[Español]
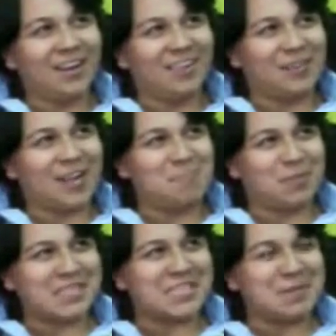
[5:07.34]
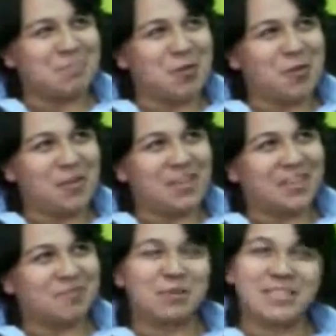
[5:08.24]
creo que al principio, y
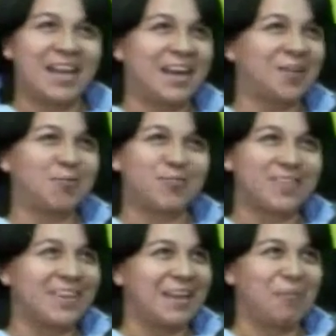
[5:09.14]
después ya la recursé ella.